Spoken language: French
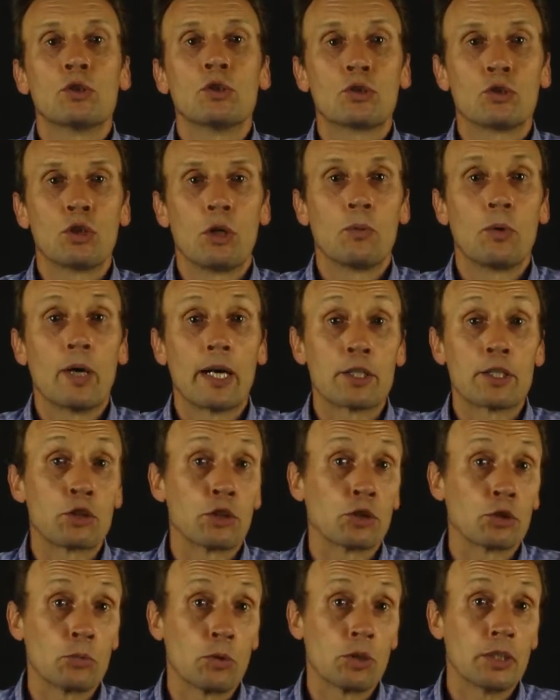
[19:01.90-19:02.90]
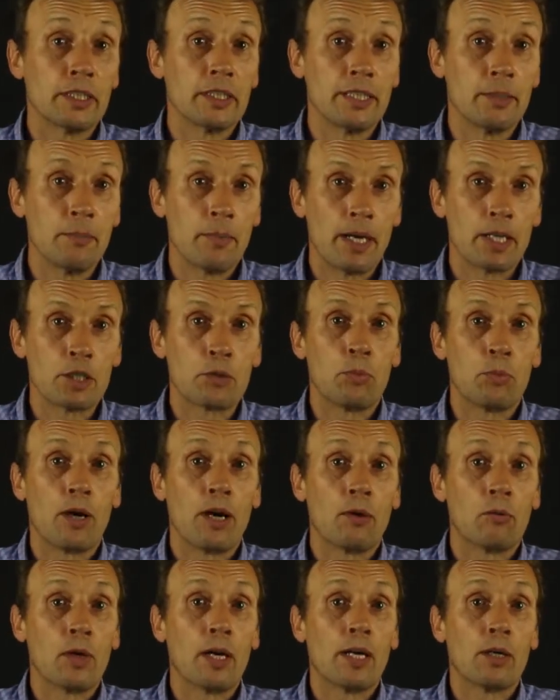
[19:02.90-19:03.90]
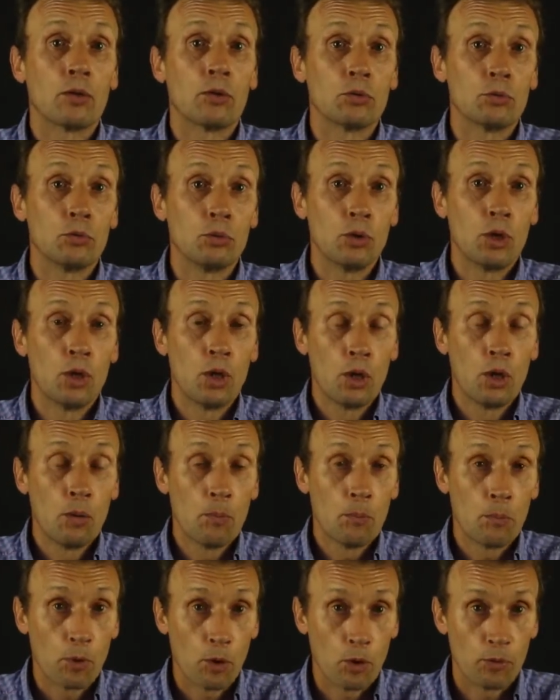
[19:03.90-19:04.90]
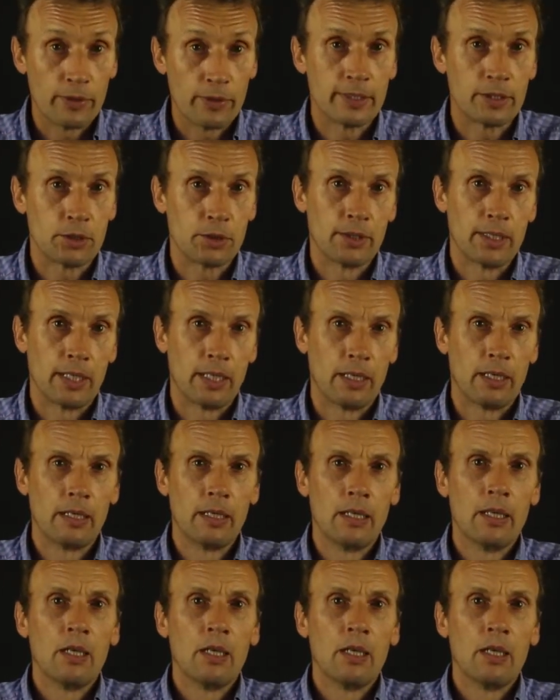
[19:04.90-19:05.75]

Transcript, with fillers: seulement un changement des images pour avoir un rendu professionnel.